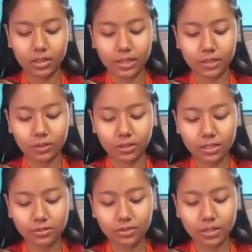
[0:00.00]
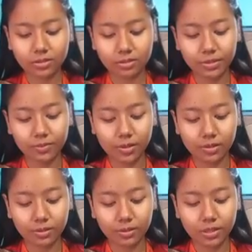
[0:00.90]
এই কথা শুনে সমী
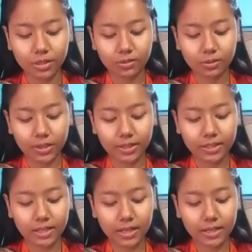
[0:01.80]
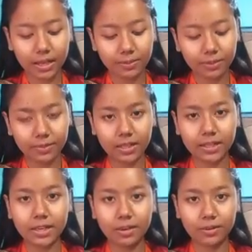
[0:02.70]
বলল কয়েকদিন আগে আমার
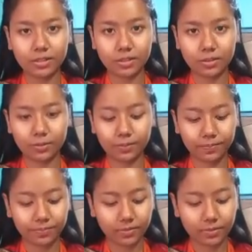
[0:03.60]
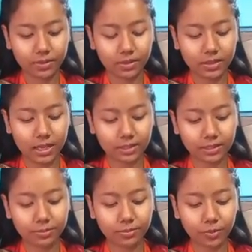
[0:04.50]
ম্যালেরিয়া হয়েছিল
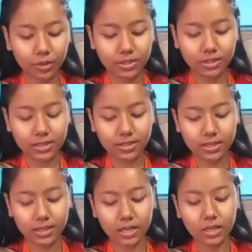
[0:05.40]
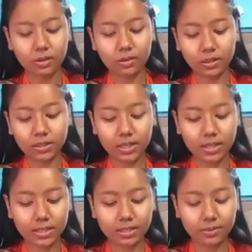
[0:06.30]
ডাক্তারবাবু বলেছিলেন যে রক্তে
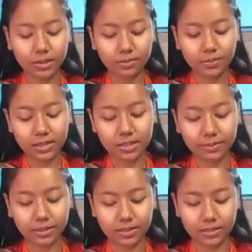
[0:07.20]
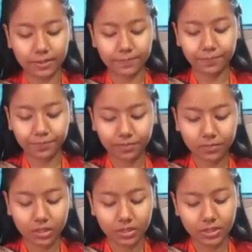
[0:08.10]
নাকি জীবাণু বাসা বেঁধেছে
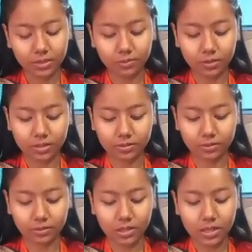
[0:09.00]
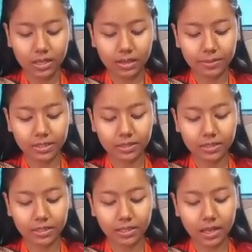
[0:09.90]
ঠিক বলেছ আমাদের
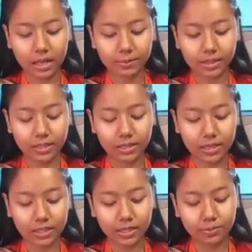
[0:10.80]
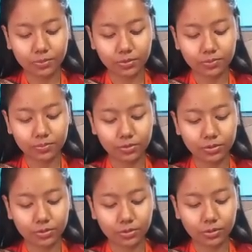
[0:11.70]
দেহের খাবারের নালি ফুসফুস
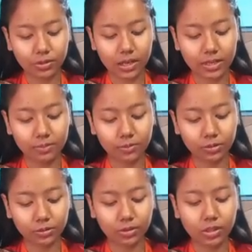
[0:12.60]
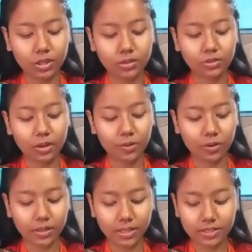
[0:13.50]
চোখ কানের মতো সব
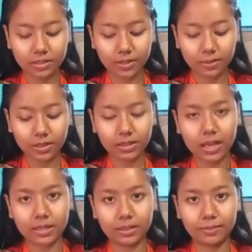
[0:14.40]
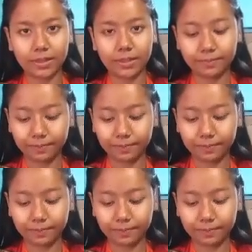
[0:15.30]
অঙ্গেই জীবাণুরা থাকতে পারে